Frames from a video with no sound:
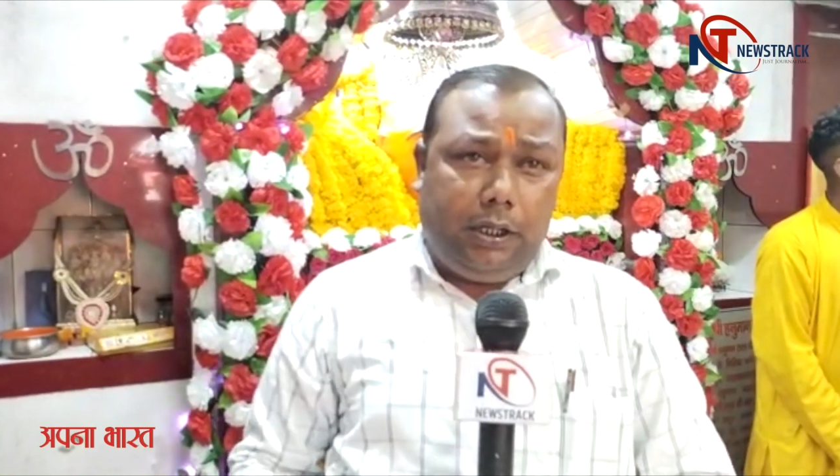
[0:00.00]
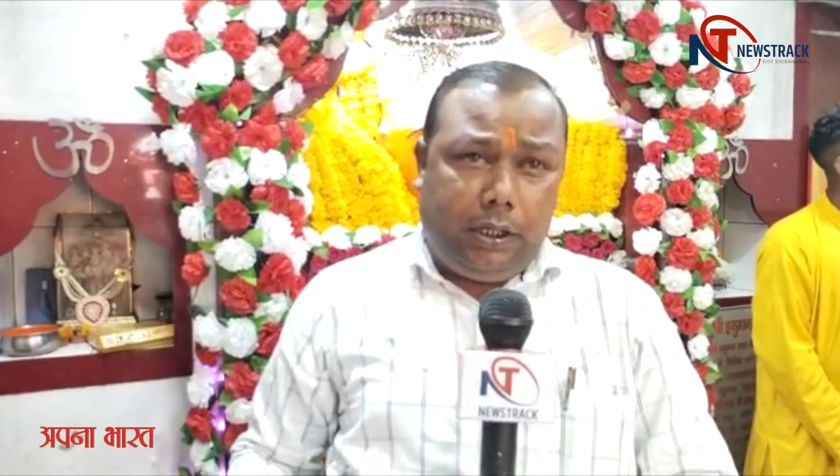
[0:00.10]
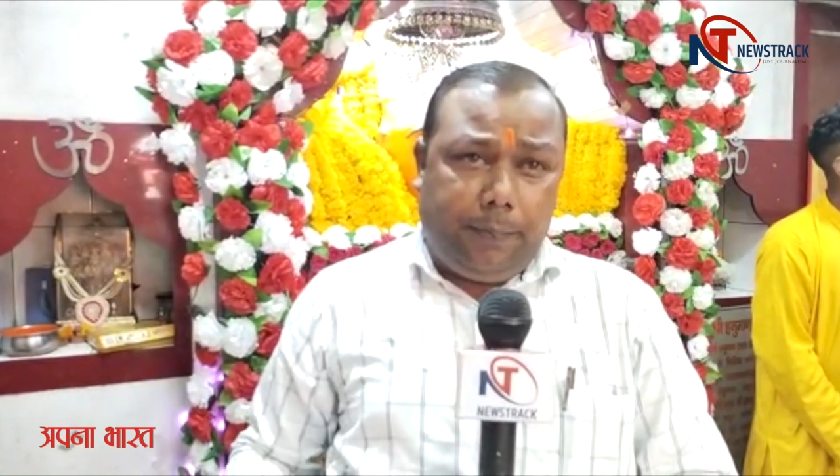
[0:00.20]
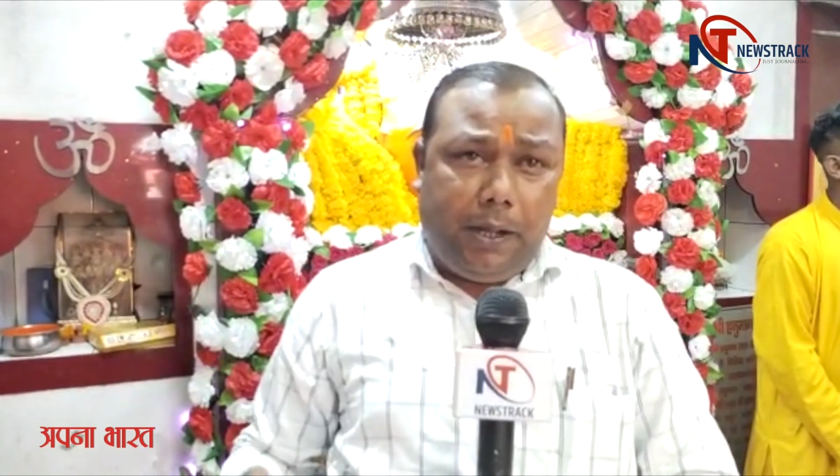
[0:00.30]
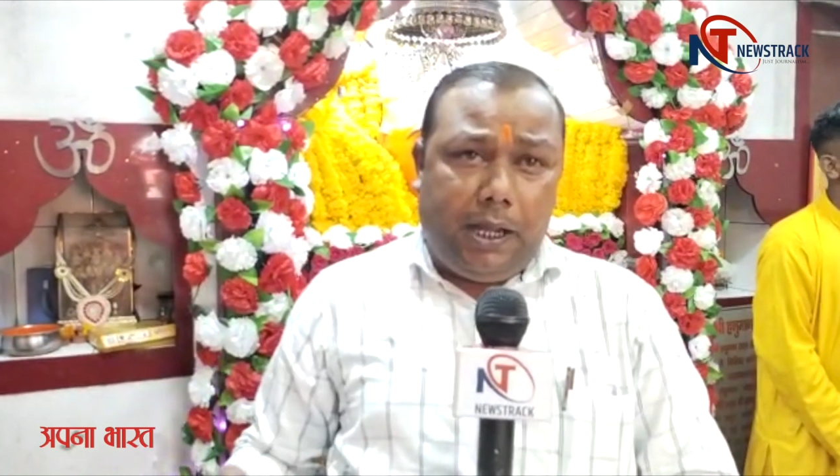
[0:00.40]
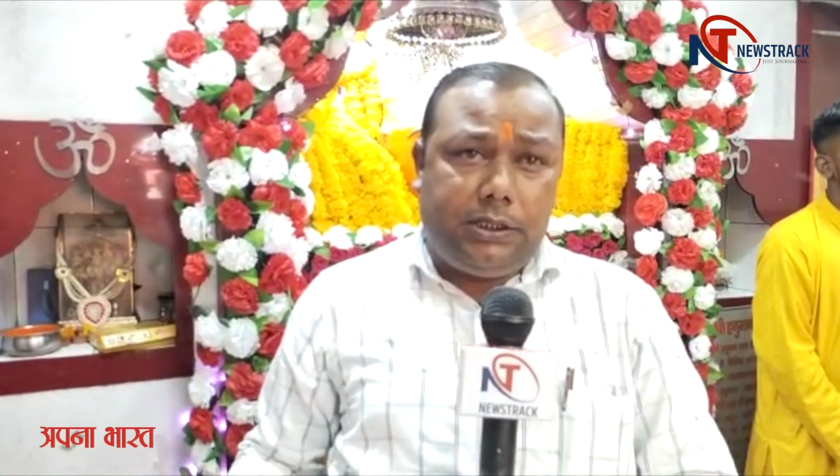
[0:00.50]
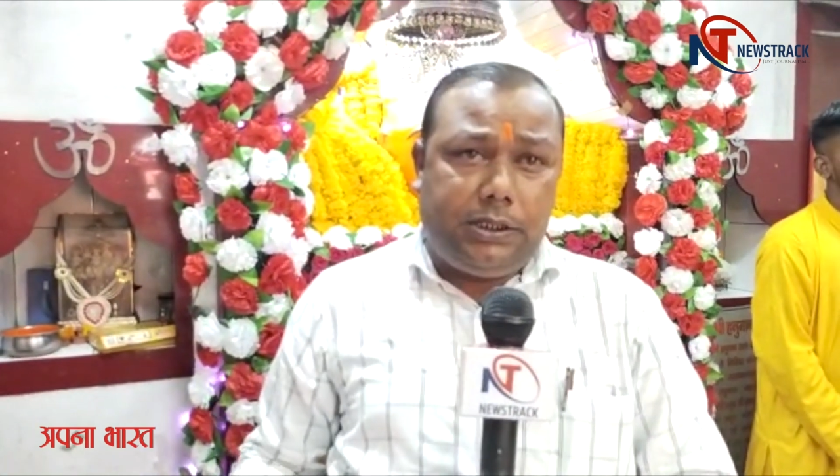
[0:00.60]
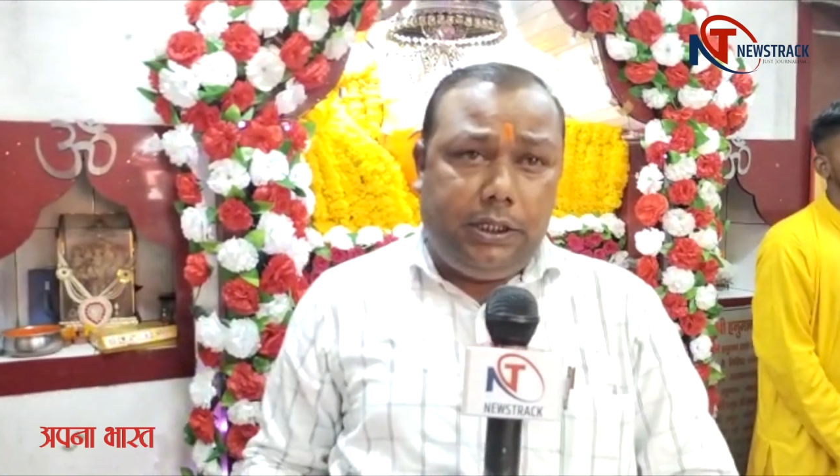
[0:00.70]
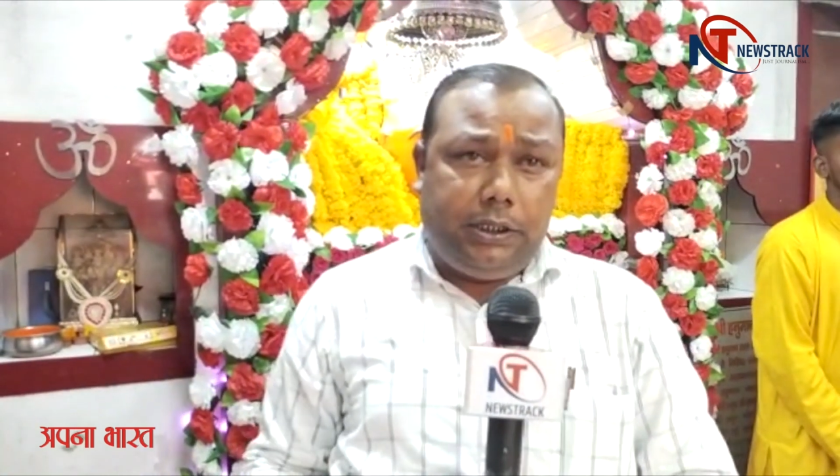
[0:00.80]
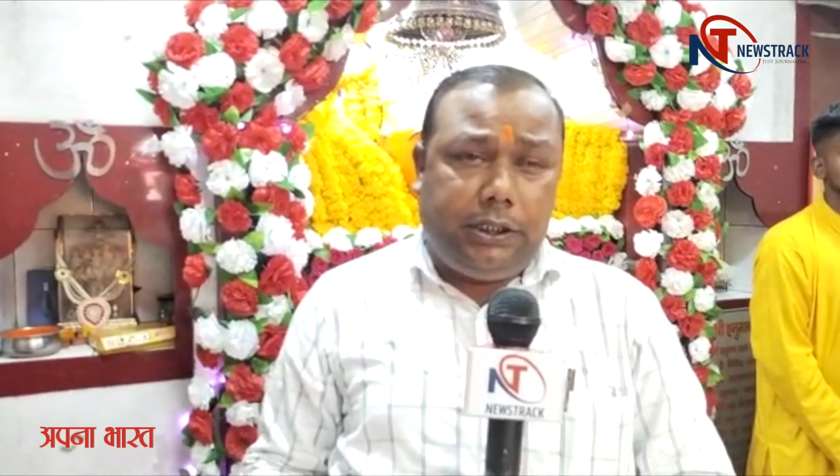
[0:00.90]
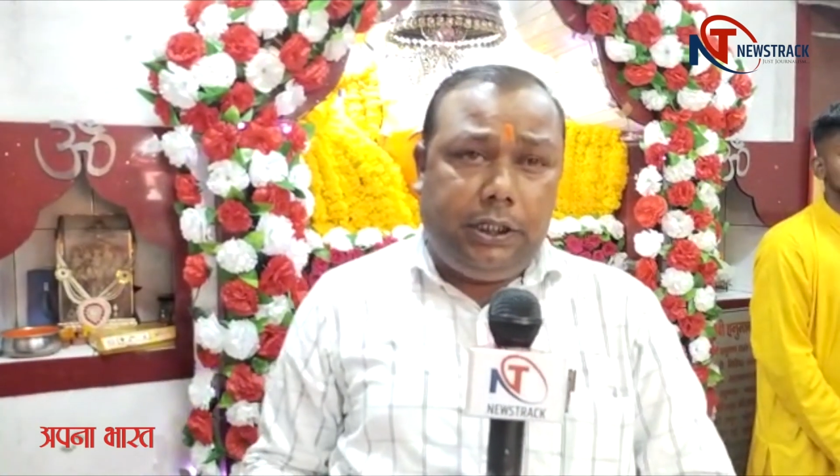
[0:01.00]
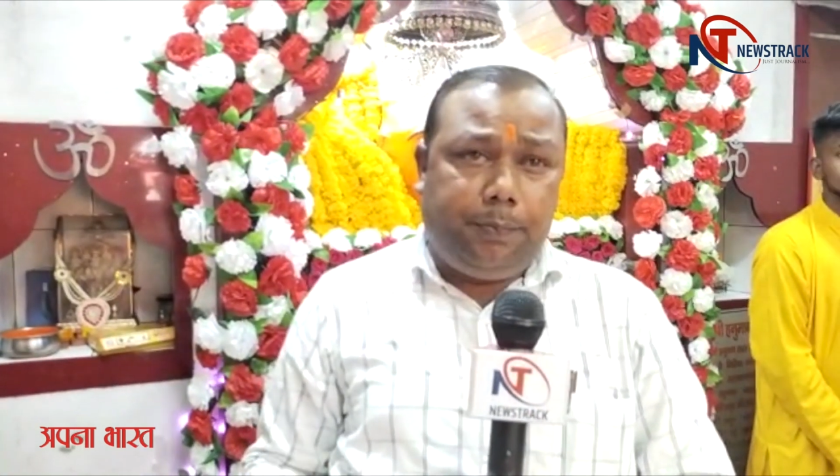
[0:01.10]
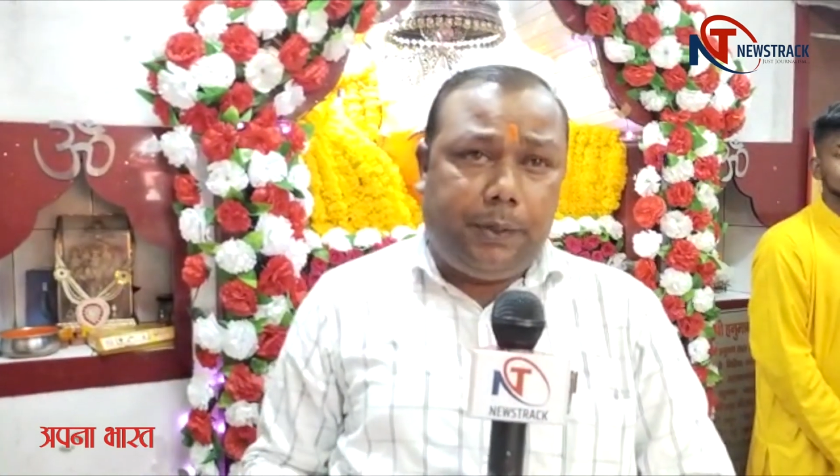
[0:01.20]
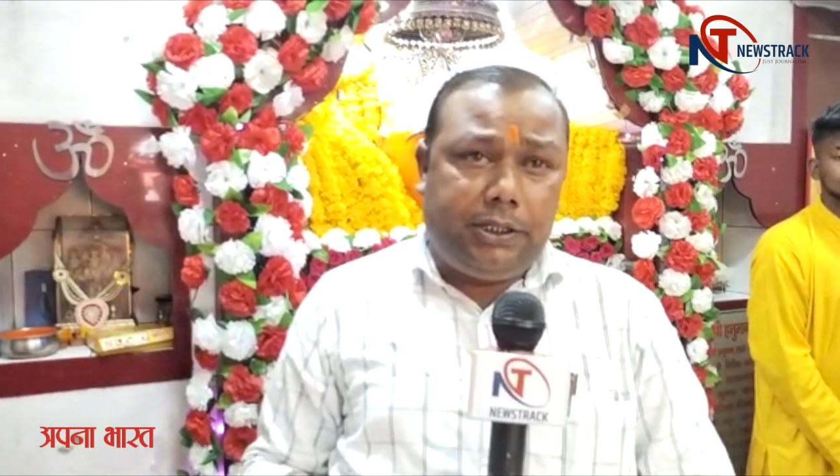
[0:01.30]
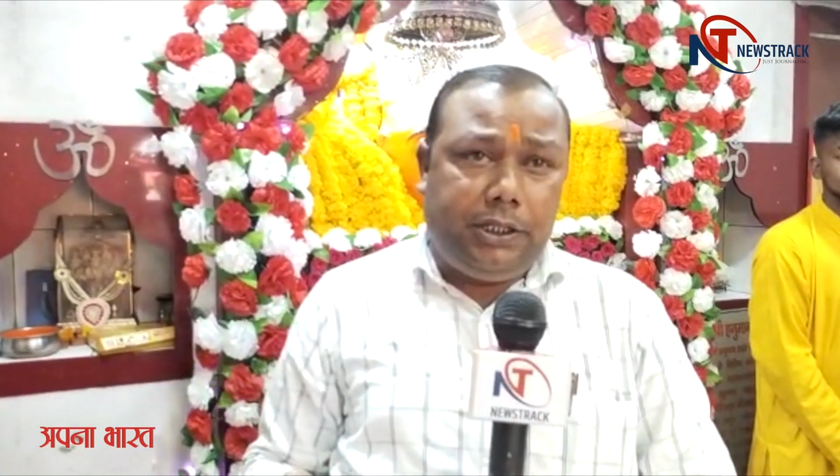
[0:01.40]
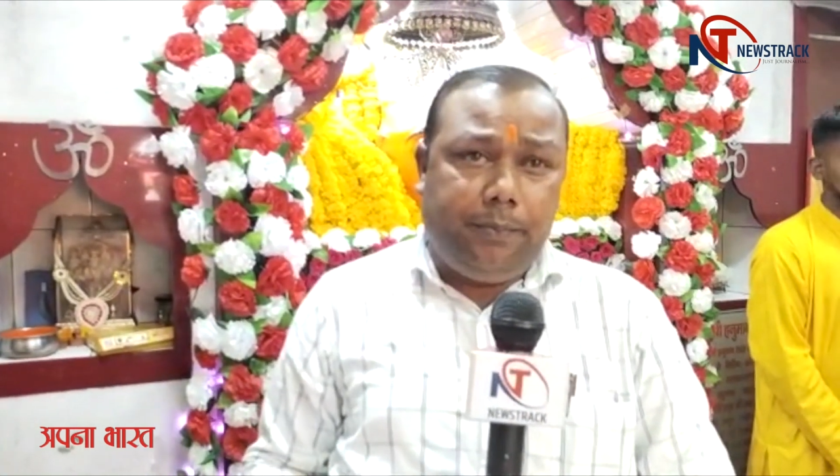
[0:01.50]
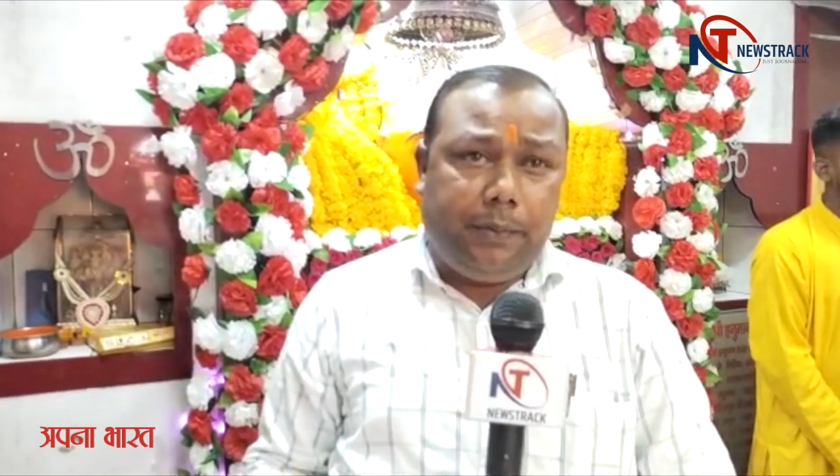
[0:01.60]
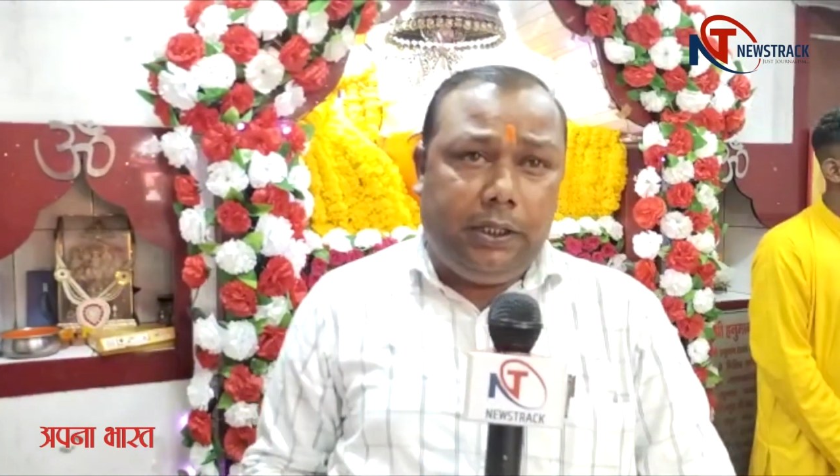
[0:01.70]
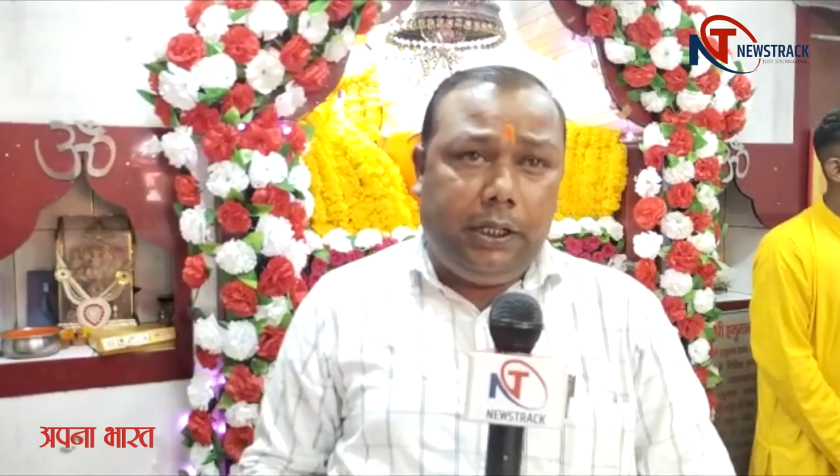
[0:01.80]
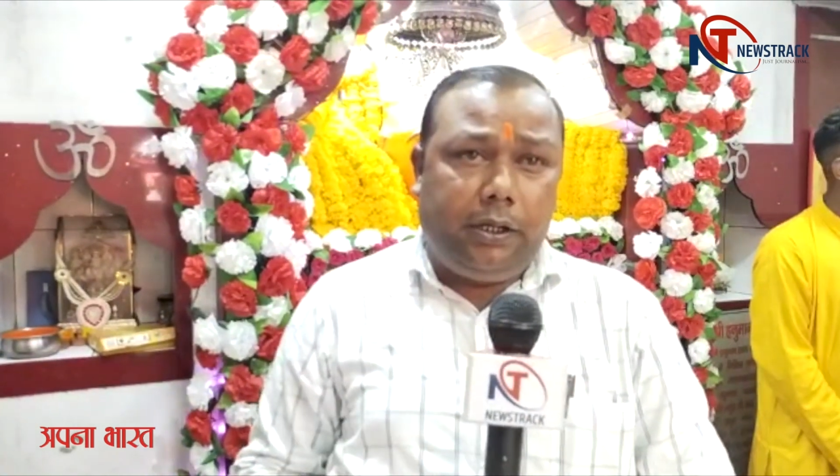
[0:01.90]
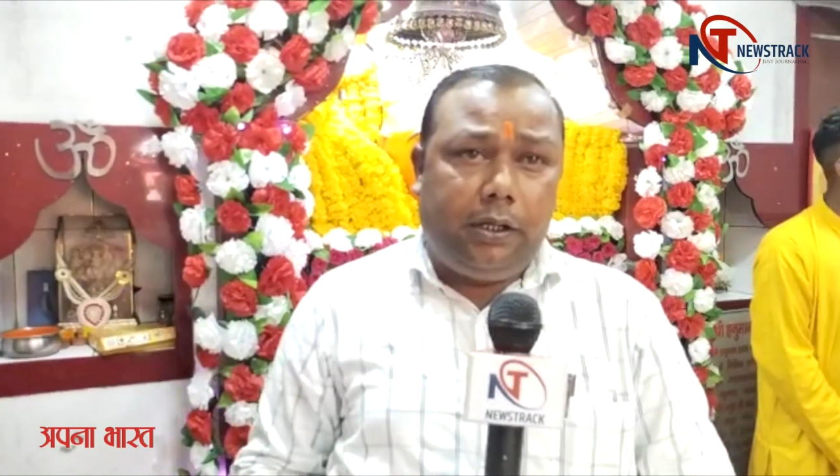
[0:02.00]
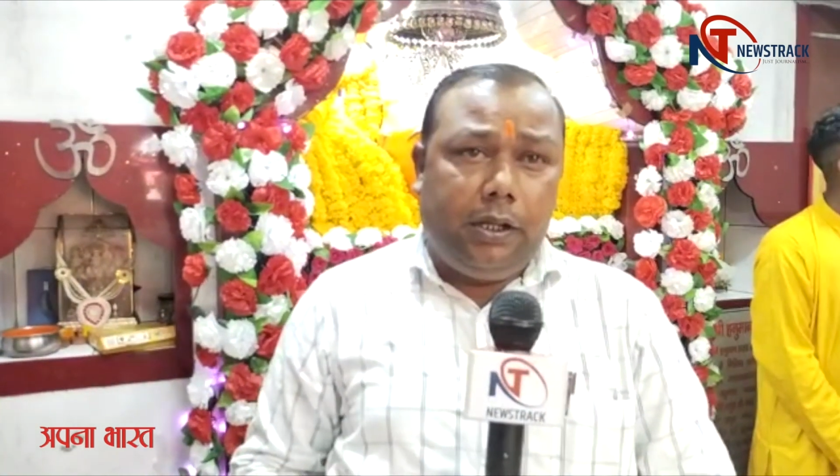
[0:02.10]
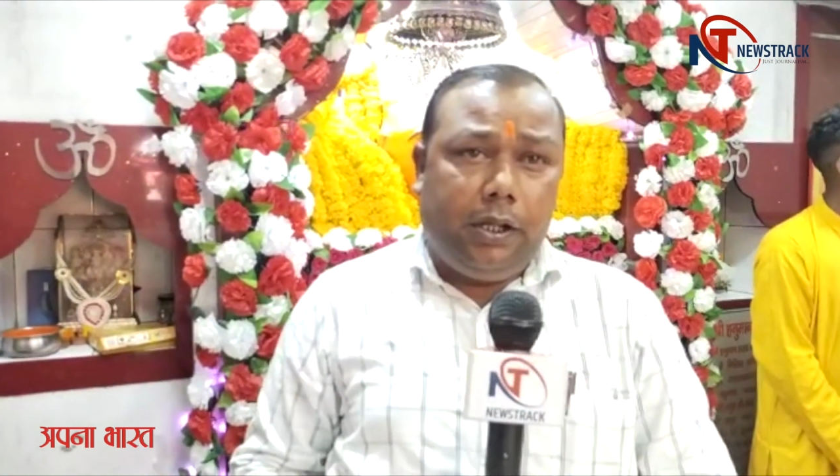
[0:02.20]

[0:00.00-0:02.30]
के पास स्थित प्राचीन मंदिर